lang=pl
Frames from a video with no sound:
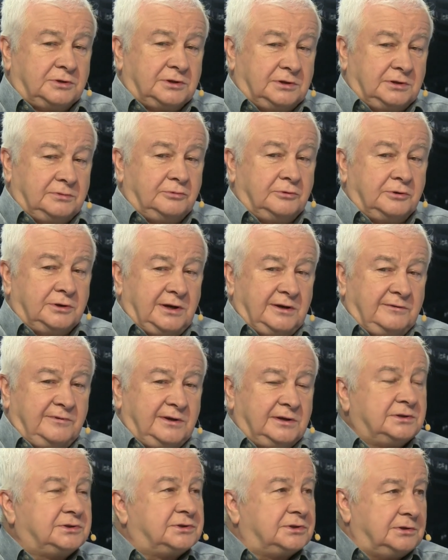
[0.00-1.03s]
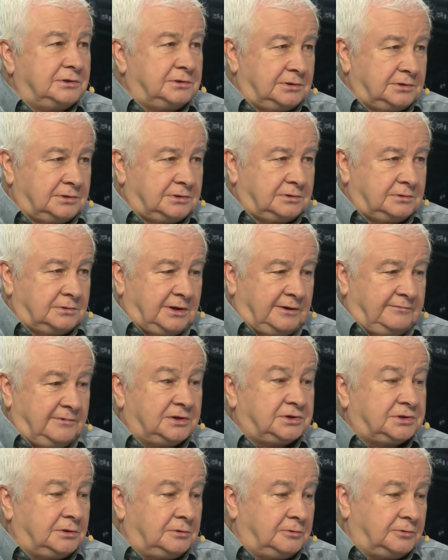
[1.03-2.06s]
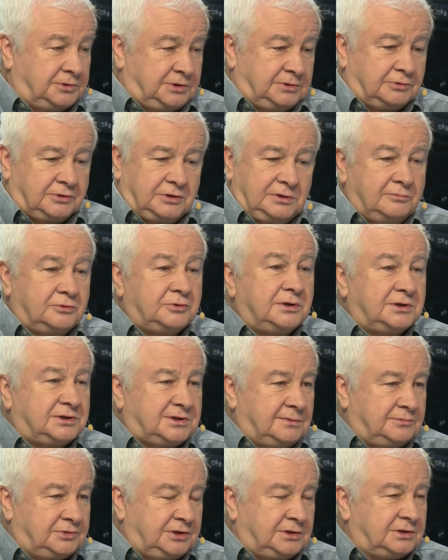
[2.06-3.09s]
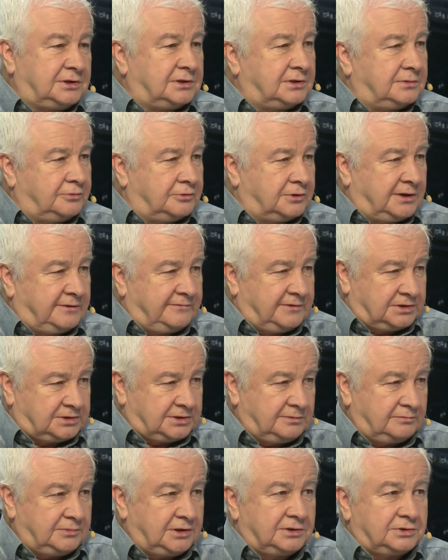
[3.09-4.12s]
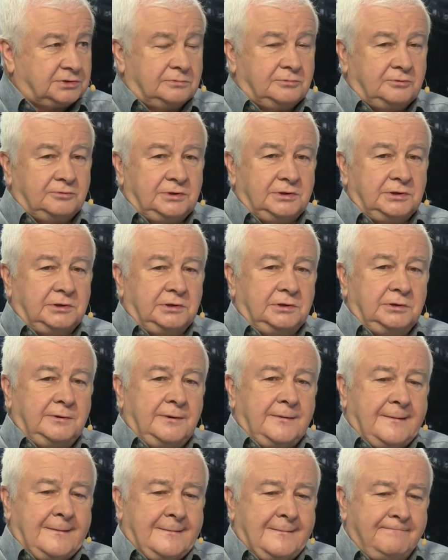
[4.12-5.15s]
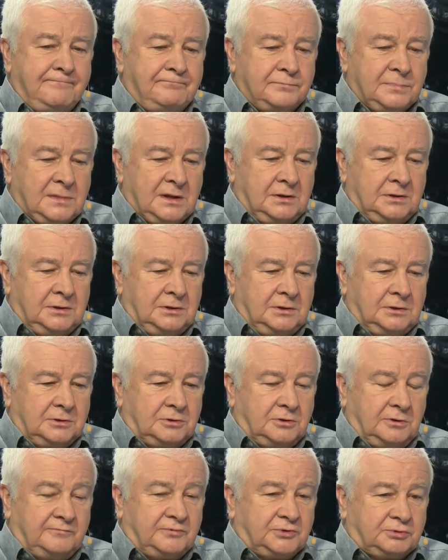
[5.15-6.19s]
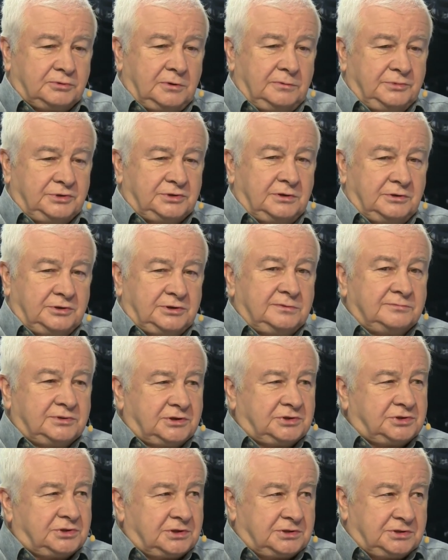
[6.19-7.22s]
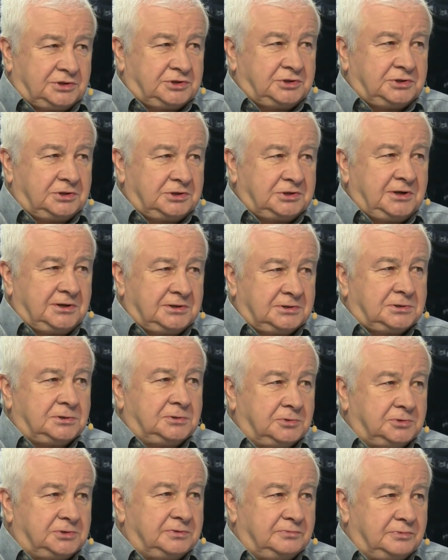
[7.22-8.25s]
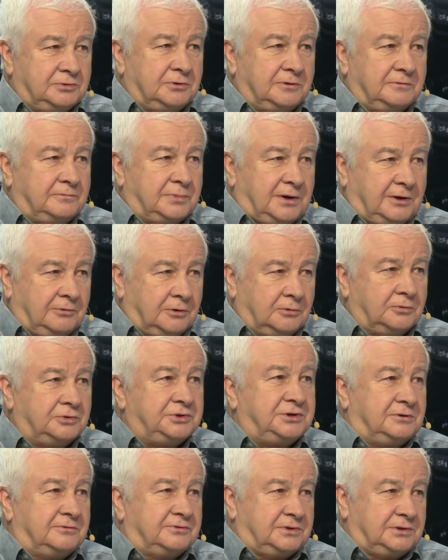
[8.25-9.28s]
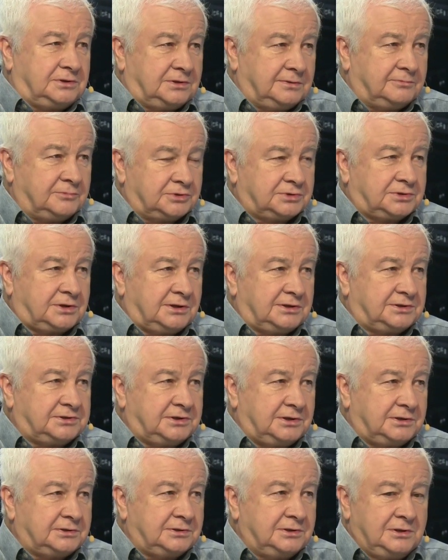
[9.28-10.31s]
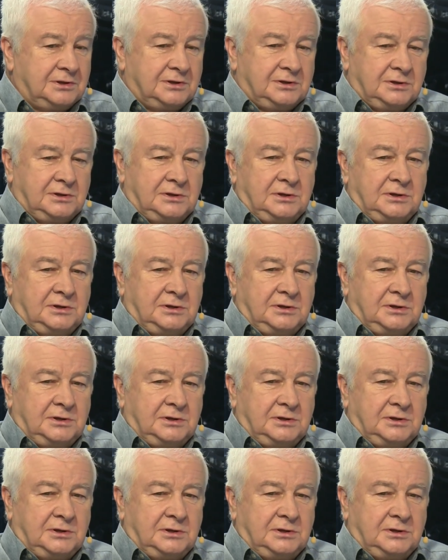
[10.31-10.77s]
kiedy było najwięcej tych, najwięcej ludzi, bo to nie był ten sam dzień, kiedy było najwięcej miejsc, to był mhm. inny, to wyszło mi, że 840 tysięcy ludzi było, brało udział w tych demonstracjach. Mhm.